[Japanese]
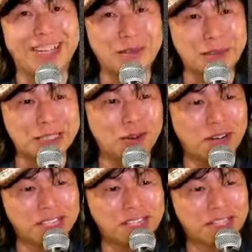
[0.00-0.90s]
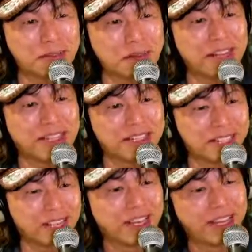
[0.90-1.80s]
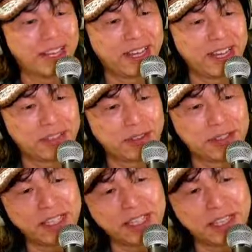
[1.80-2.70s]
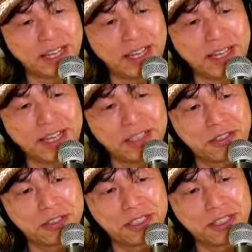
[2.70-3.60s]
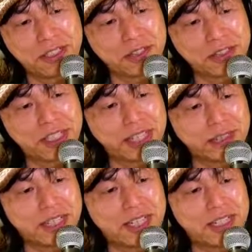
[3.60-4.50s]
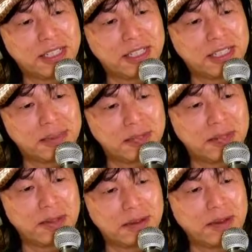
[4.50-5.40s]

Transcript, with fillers: 場所を貸してもらってですね、えー、その時間だけ少し機会を使わせて、ね、